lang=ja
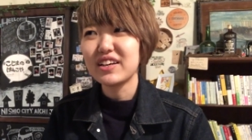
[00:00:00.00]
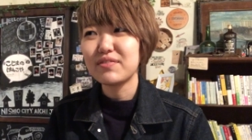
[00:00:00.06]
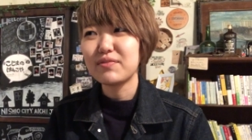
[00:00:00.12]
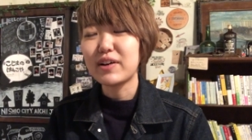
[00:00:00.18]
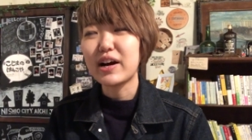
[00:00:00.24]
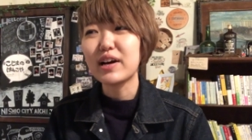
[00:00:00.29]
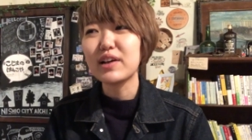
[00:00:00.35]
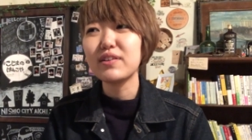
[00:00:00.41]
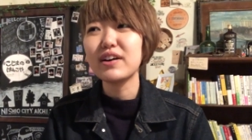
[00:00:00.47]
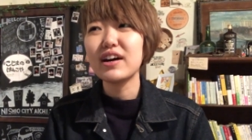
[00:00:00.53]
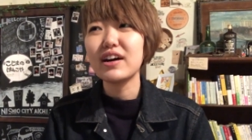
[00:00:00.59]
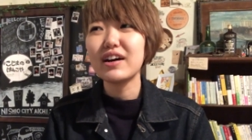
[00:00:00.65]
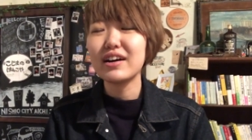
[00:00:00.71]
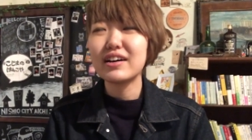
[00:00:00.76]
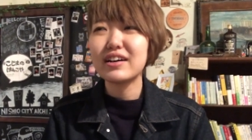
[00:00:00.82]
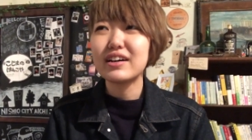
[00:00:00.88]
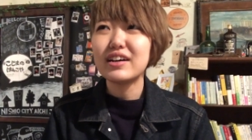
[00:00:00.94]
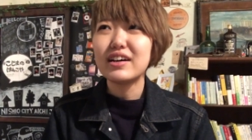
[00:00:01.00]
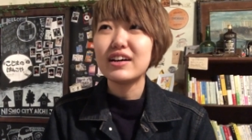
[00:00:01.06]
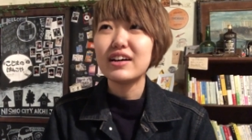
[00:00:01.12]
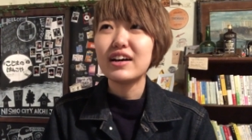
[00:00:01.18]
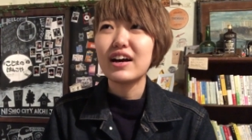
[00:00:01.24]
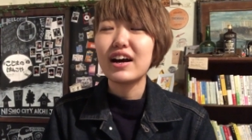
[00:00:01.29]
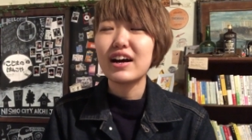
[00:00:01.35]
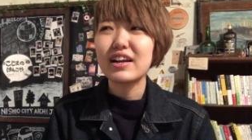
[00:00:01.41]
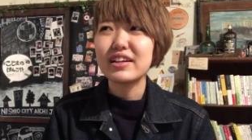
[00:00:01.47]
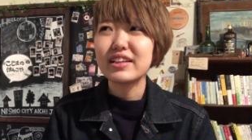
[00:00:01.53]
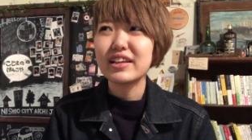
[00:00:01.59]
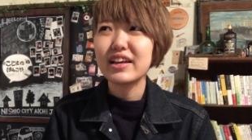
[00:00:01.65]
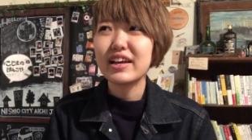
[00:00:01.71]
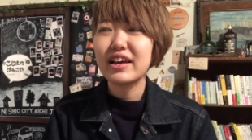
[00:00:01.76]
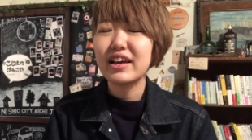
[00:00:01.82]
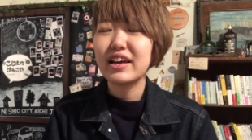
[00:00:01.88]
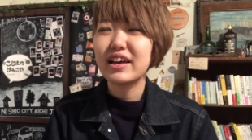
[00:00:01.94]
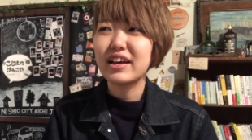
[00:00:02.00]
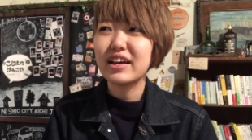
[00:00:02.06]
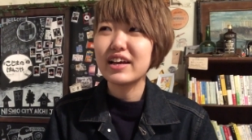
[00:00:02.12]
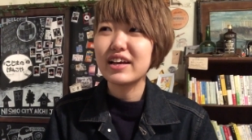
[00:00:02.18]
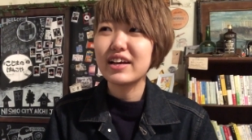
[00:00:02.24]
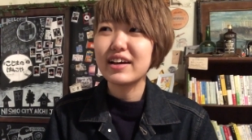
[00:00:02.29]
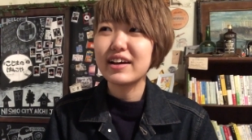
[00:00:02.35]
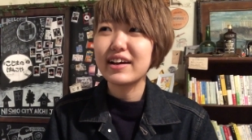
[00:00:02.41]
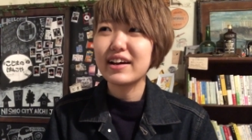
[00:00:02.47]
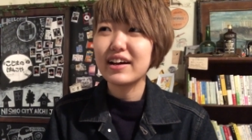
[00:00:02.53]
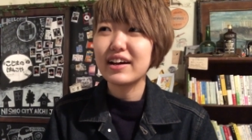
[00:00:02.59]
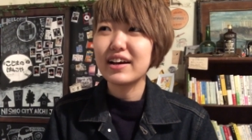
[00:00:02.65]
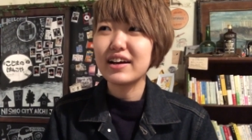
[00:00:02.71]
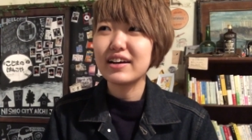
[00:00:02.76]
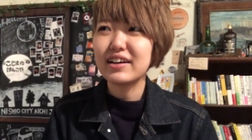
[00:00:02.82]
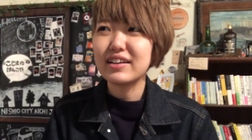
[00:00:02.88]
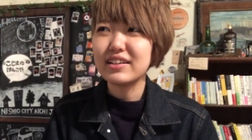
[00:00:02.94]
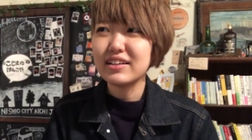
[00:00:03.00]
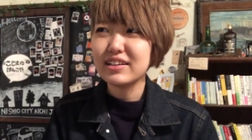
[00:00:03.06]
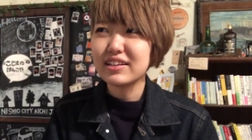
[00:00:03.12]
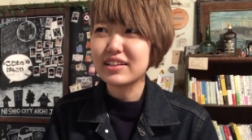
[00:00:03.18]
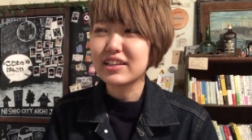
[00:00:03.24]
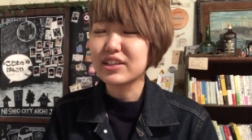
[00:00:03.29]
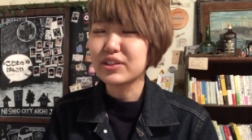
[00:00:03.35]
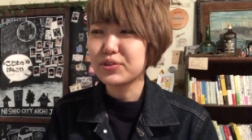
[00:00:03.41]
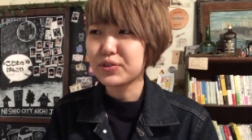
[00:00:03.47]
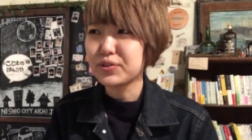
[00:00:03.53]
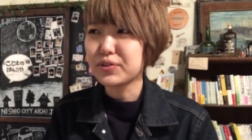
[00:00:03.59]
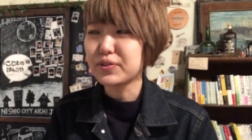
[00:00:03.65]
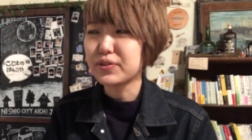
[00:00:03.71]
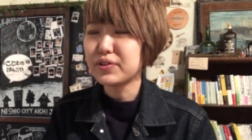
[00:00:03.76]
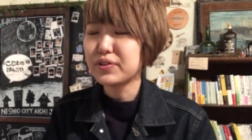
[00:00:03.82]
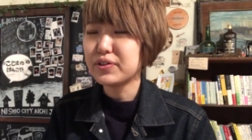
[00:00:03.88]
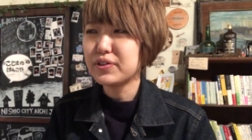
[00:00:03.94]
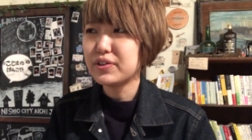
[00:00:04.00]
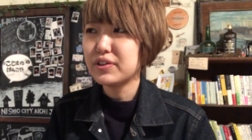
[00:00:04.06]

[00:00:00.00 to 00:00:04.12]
まあ、あれはあれでいいけど